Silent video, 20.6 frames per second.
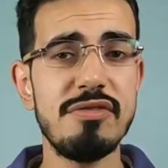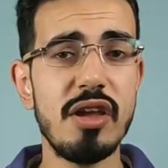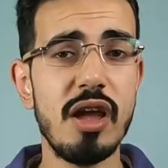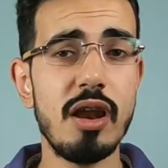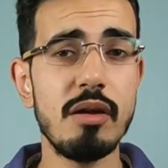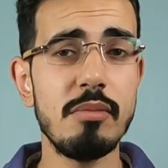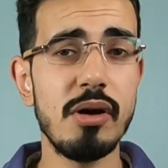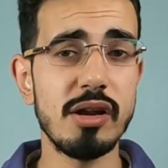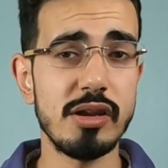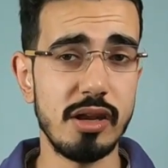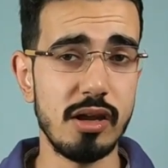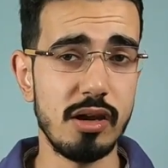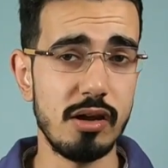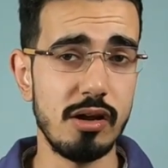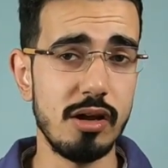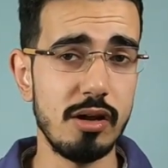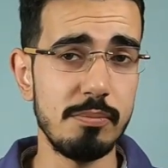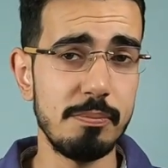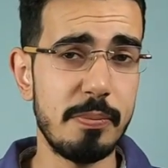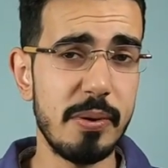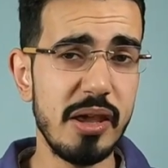في ألمانيا
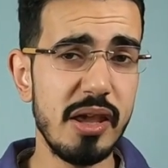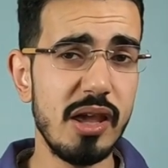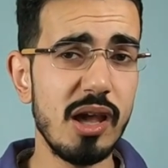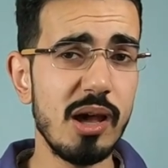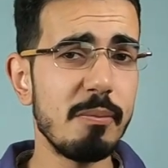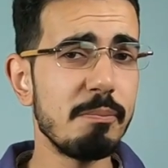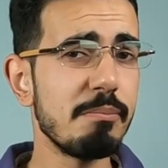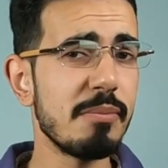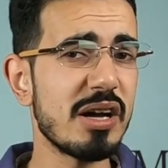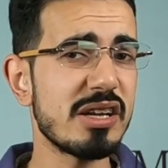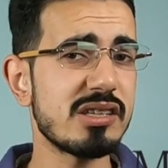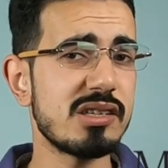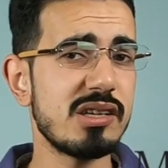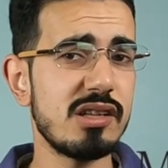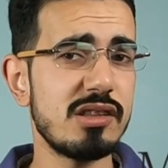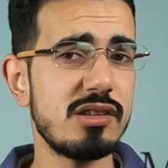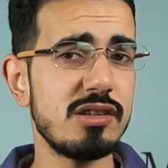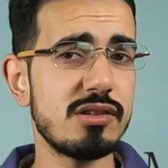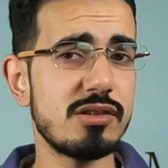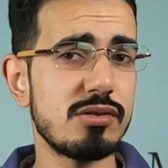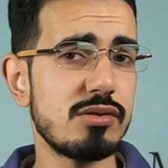بي ام
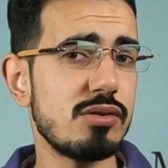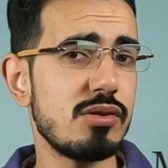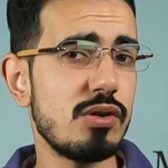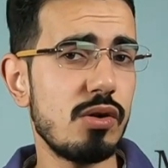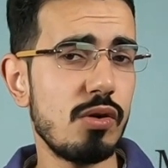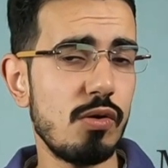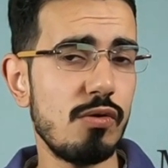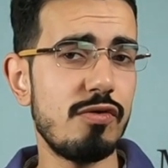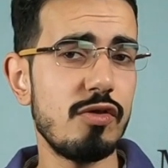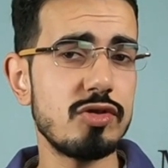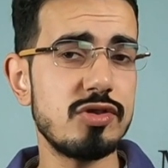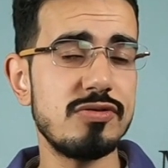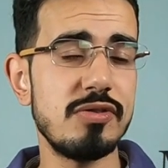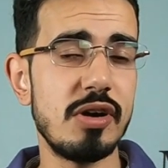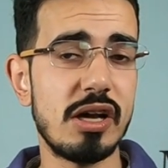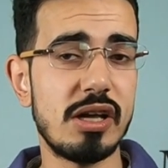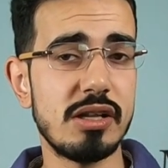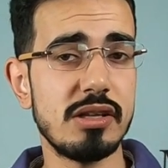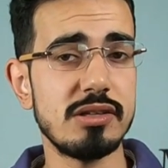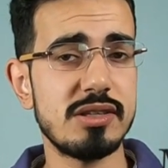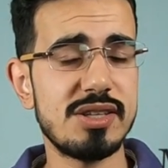مرسيدس
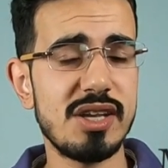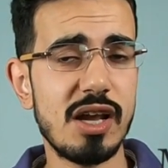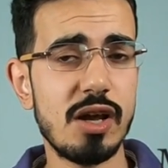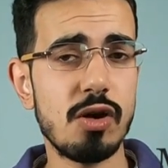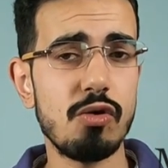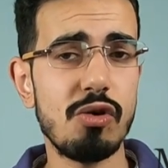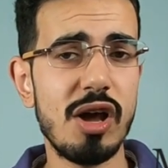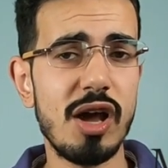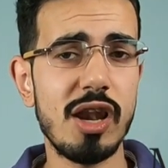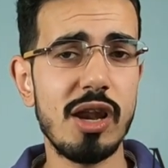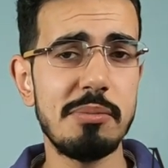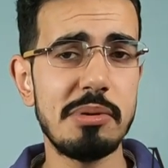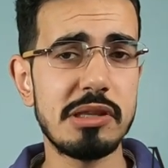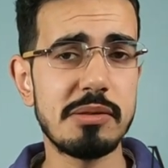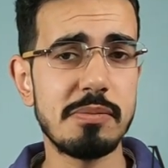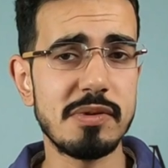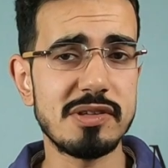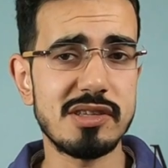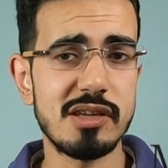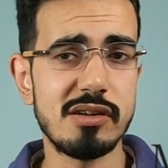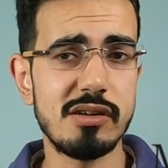وفولكسفاجن سكروا أغلبية
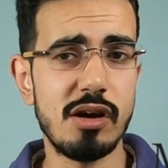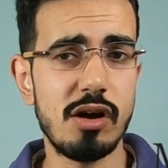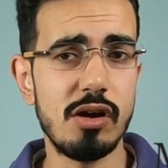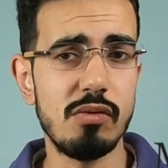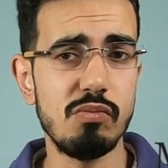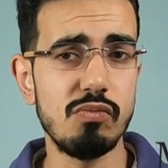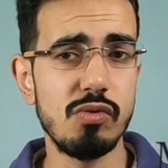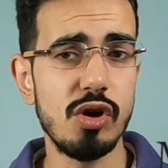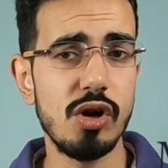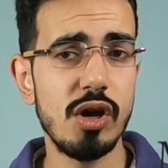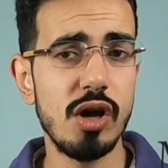مصانعهم